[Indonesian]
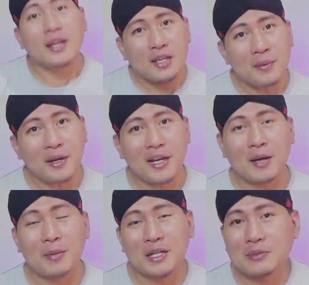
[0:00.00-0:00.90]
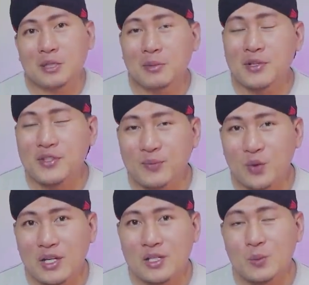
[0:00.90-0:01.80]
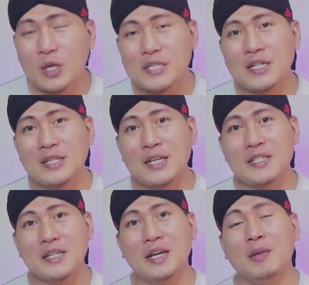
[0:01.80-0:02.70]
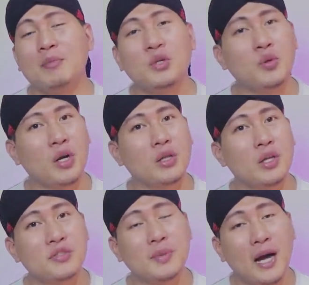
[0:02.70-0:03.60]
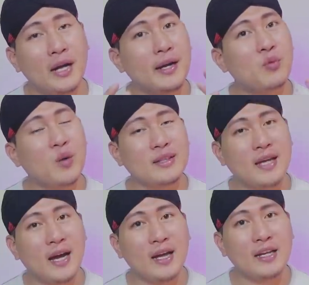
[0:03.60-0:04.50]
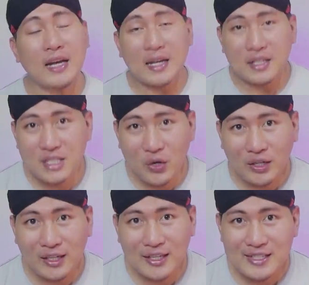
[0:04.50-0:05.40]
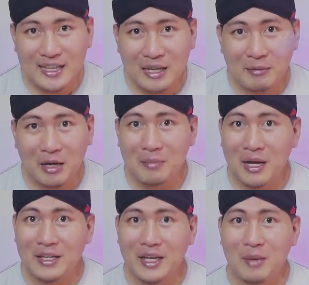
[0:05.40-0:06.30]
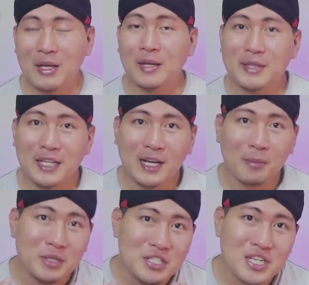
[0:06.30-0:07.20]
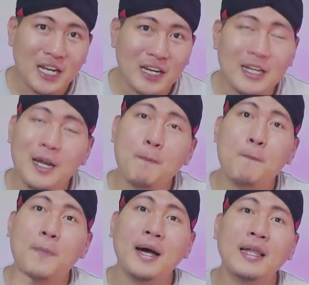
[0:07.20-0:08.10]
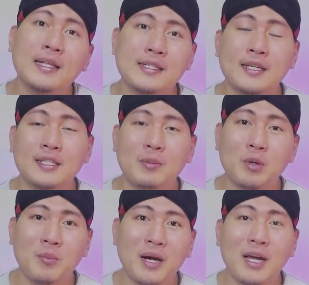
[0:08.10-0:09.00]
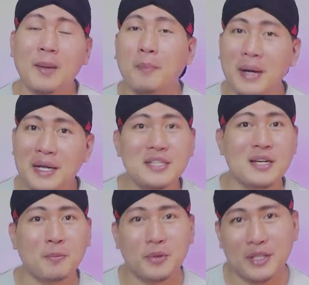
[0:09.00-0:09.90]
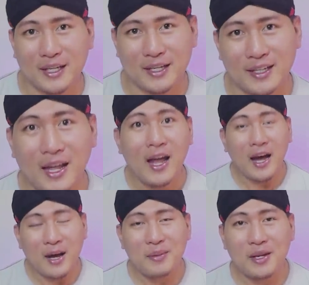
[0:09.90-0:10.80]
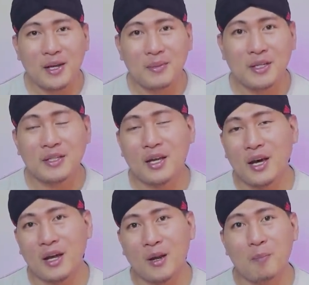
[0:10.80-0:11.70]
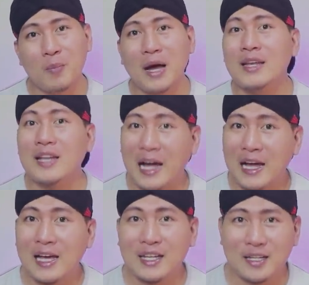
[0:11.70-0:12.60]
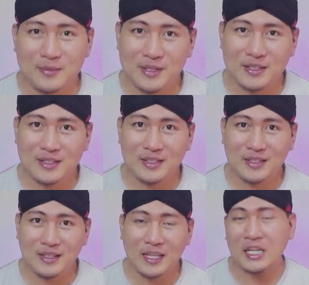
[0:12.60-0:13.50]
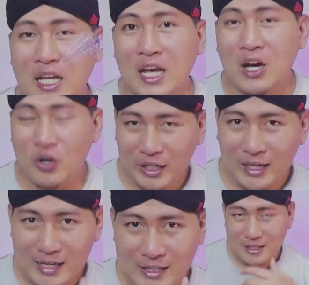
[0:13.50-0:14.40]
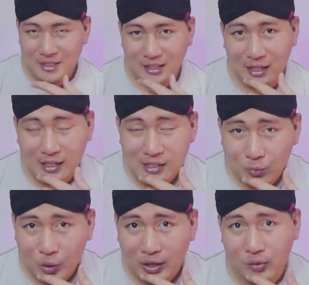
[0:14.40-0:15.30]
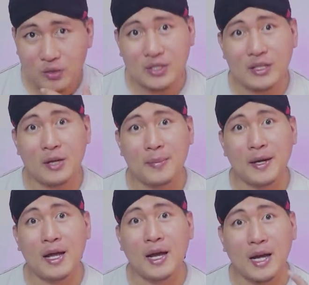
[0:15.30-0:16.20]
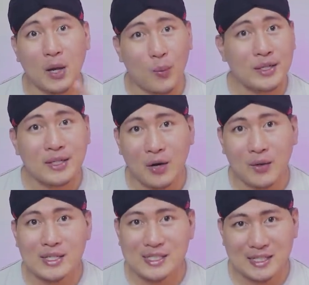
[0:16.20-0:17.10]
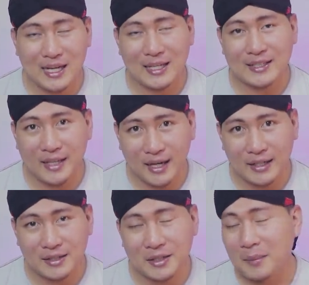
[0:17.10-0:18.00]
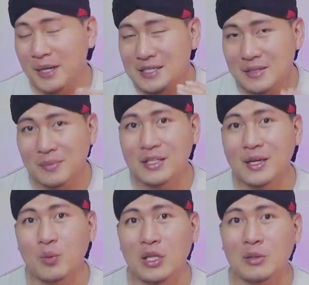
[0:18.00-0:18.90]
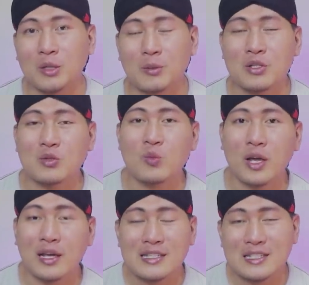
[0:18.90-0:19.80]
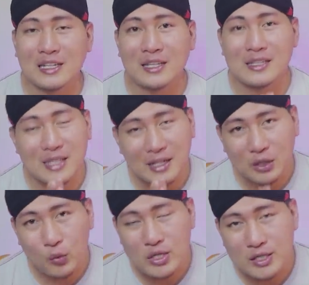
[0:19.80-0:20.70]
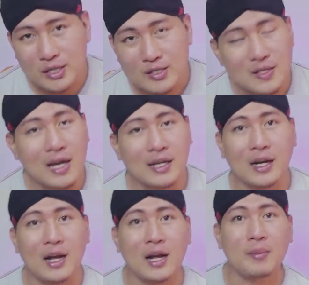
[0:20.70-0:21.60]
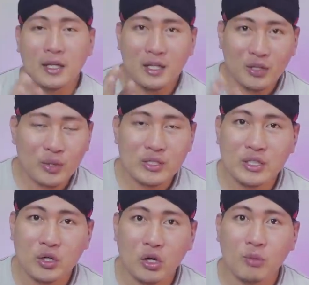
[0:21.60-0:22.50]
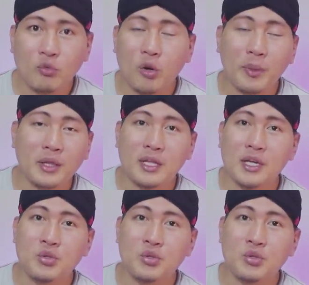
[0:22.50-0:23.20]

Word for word: Gimana kabar teman-teman semua? Semoga senantiasa dalam lindungan Allah Subhanahu wa taala, dijauhkan dari segala mara bahaya, malapetaka bencana dan balak serta berbagai macam penyakit. Amin amin ya rabbal alamin. Oke okay guys, di sini ada sebuah requestan daripada kawan-kawan sekalian. Terima kasih banyak buat teman-teman semua yang senantiasa request di Instagram, request di kolom komentar